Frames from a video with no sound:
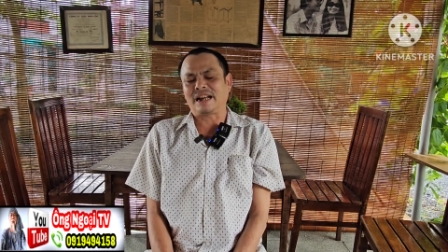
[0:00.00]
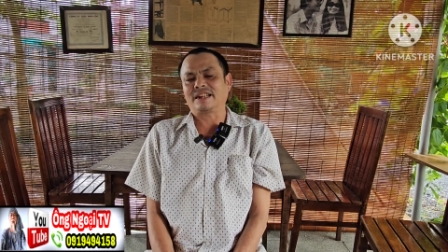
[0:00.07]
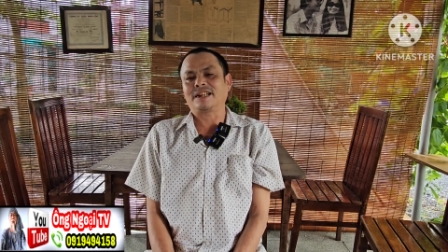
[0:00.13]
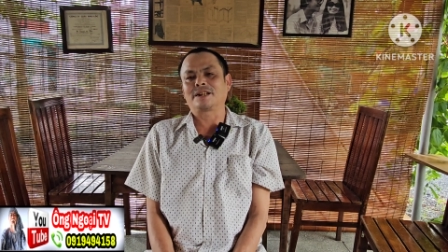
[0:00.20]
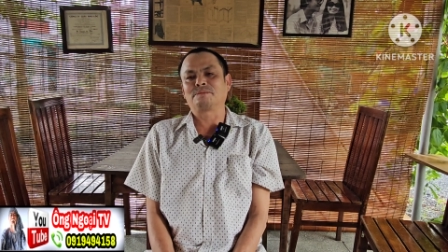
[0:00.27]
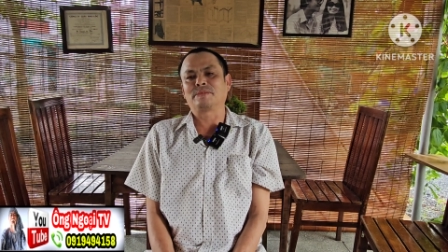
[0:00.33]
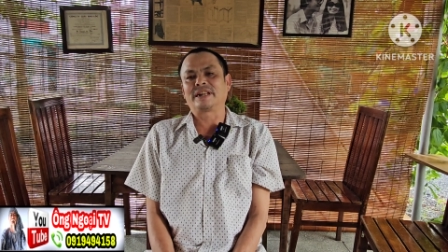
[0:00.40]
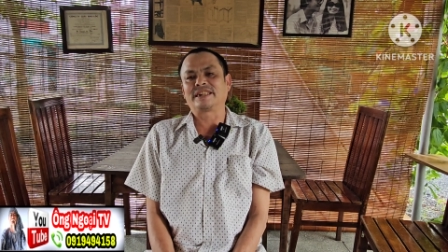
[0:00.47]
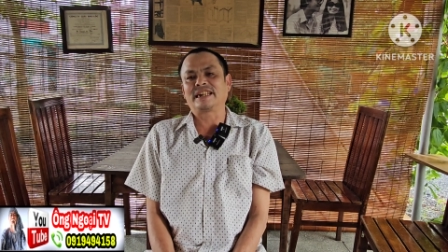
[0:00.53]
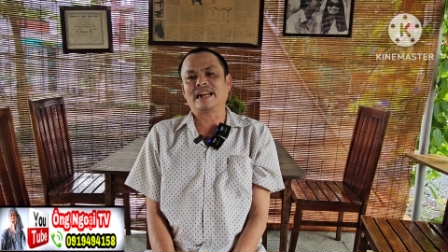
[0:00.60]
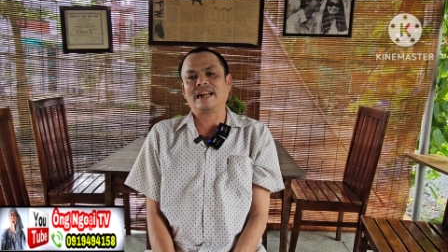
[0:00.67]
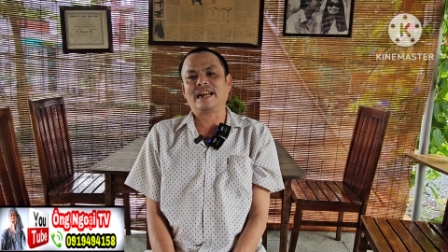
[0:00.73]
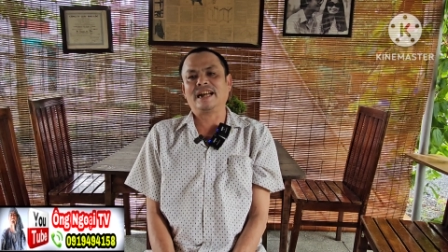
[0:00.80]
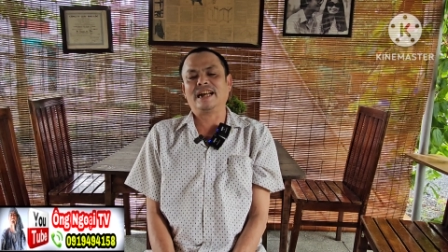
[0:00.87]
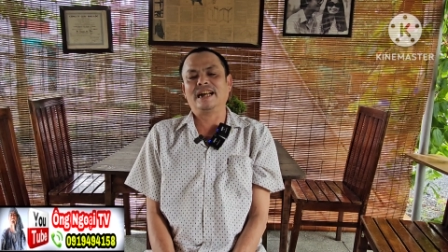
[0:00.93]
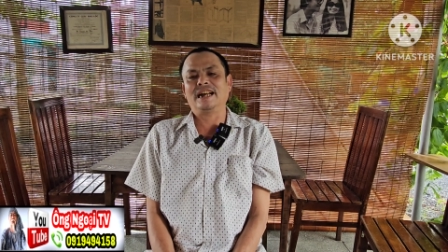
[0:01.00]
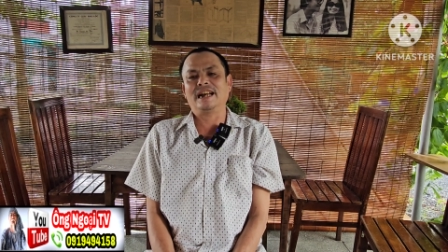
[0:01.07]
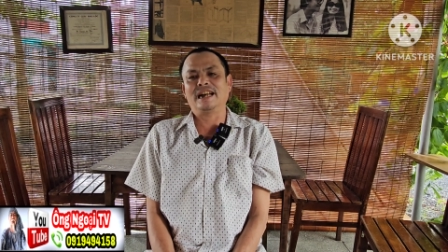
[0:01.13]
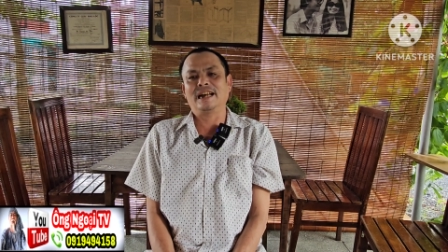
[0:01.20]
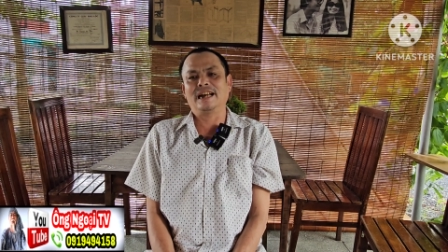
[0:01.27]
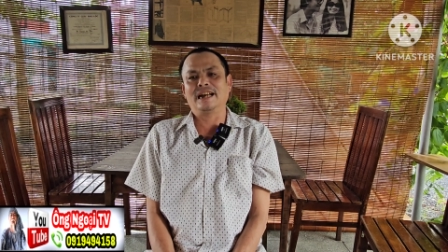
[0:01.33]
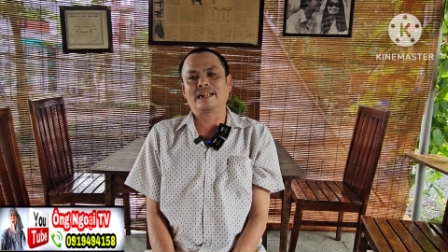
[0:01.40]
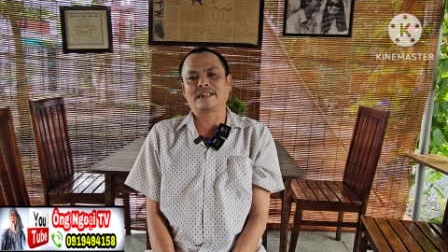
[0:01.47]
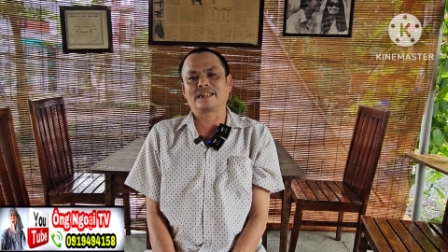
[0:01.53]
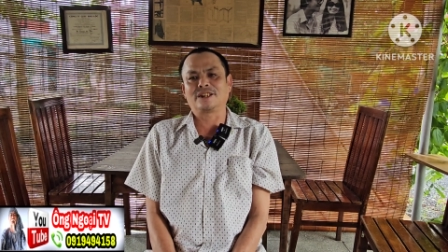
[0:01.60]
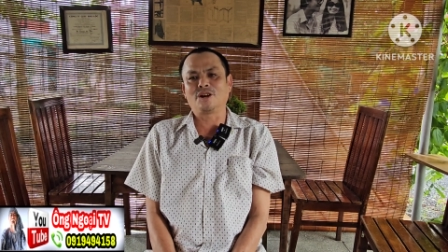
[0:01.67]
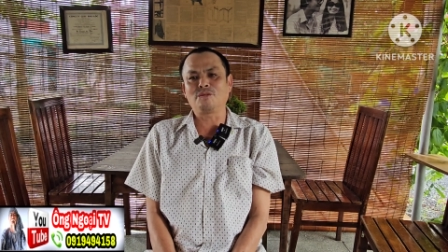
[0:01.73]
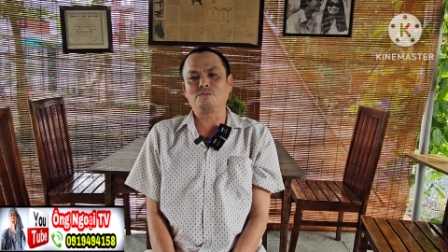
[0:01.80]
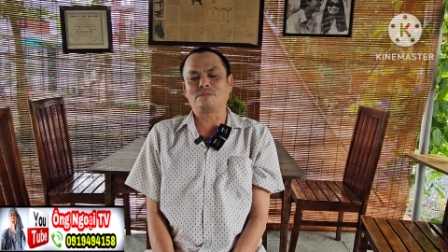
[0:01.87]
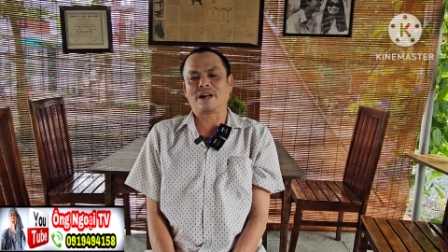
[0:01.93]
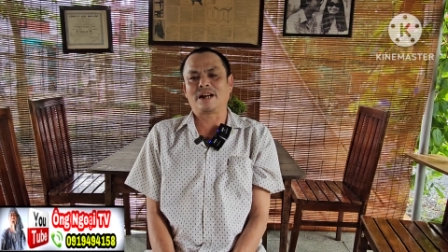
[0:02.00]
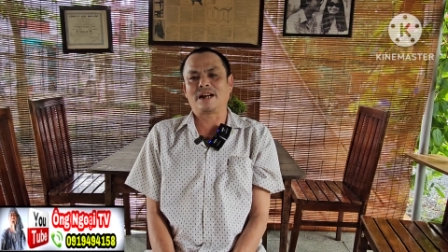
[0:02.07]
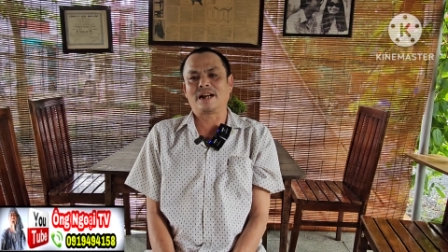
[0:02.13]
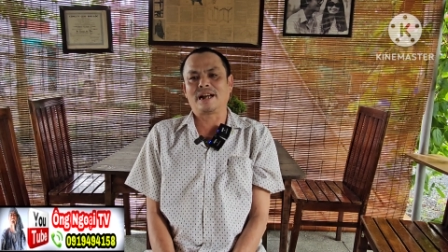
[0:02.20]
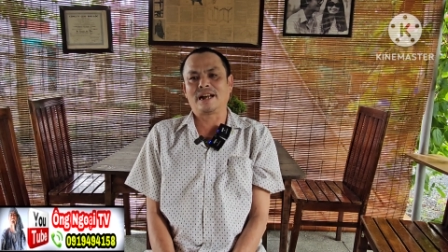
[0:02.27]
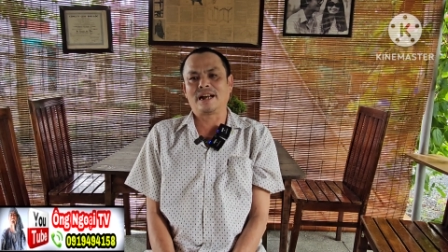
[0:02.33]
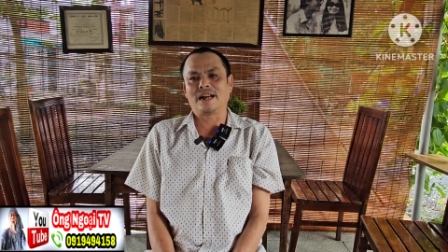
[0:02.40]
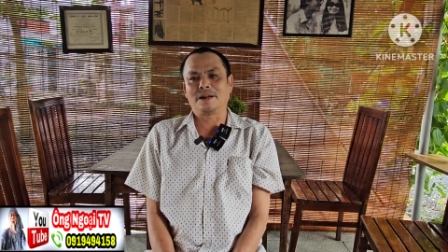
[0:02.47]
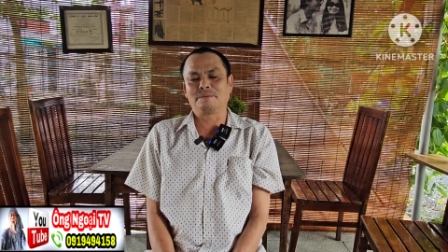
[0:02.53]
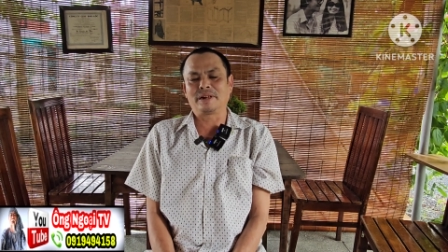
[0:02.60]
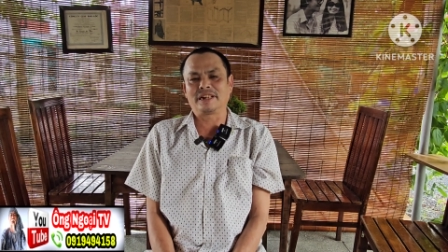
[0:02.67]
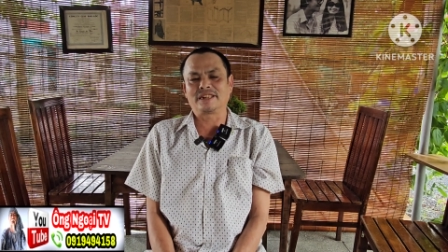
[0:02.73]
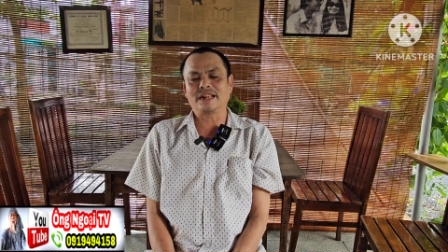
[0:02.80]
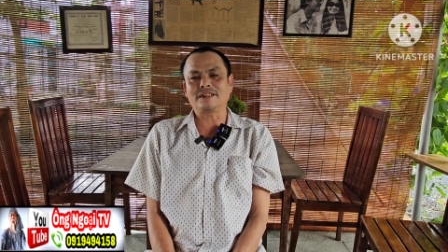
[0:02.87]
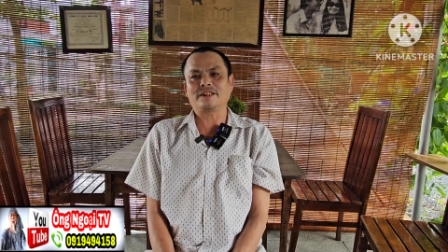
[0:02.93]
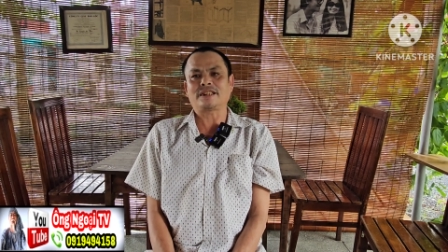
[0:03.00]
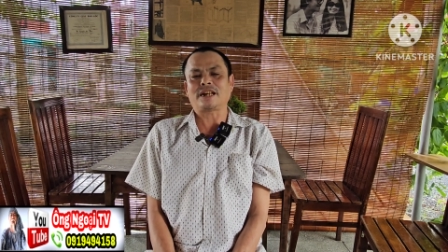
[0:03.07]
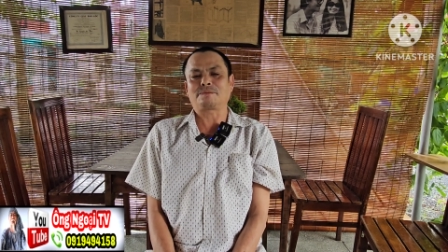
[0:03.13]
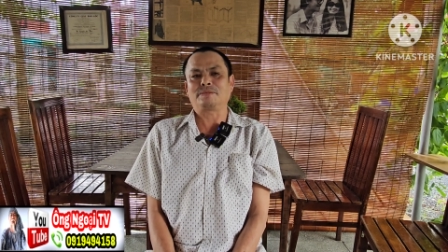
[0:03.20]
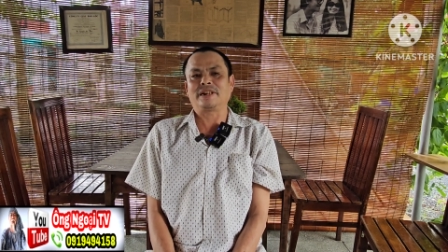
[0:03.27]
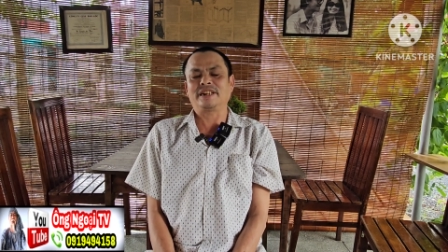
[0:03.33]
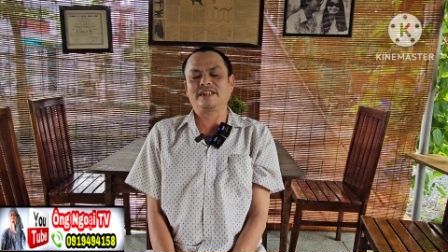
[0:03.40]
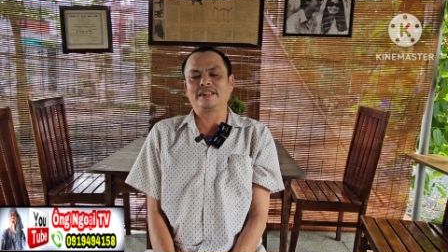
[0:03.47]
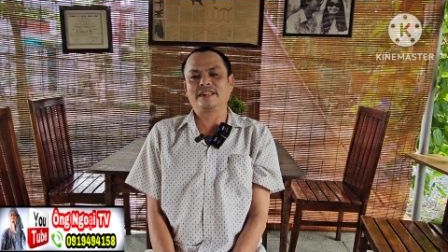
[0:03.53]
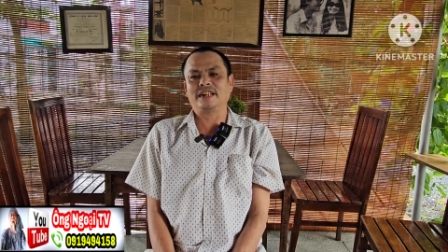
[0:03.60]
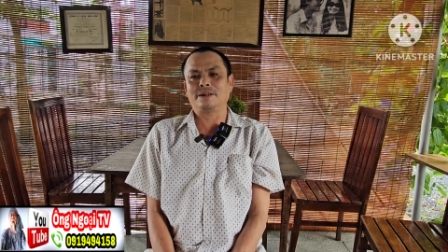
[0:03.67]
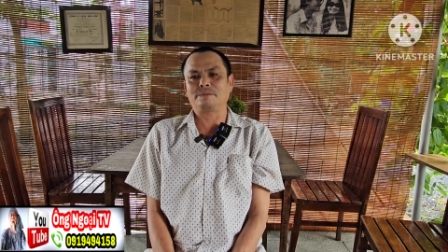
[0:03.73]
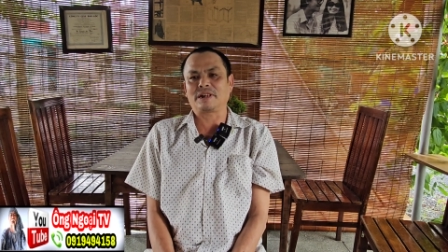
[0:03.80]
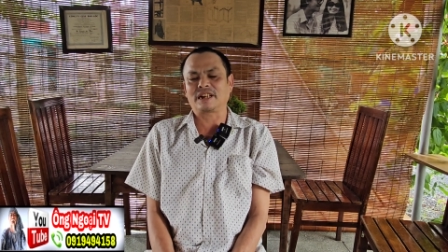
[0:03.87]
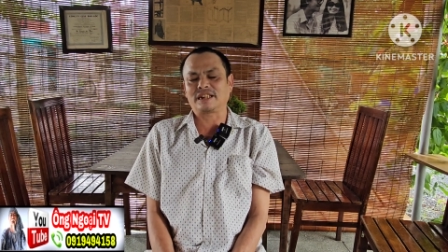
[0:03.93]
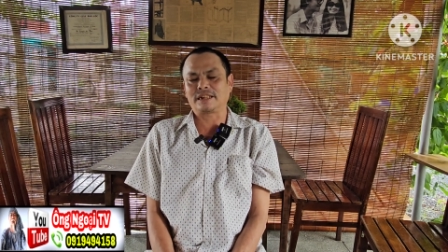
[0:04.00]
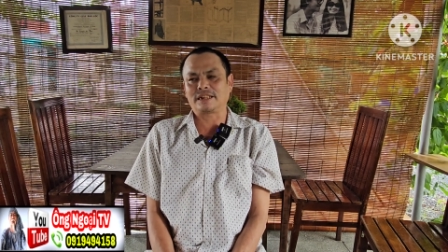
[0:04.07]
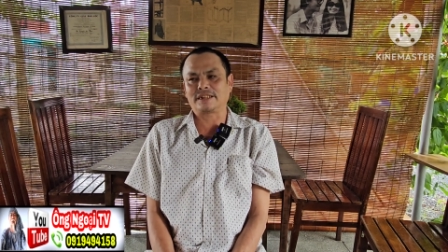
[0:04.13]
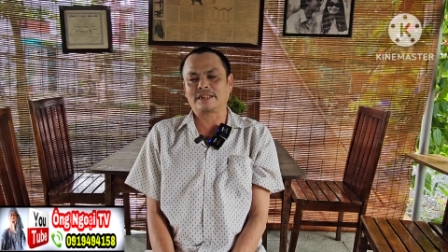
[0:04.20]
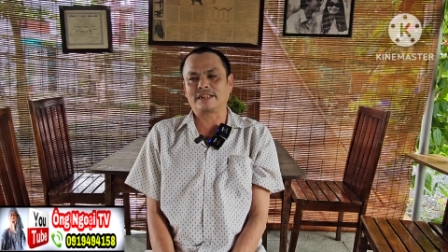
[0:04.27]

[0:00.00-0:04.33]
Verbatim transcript: bản thân mình đã từ lúc mà mình rất là thật với anh em và cái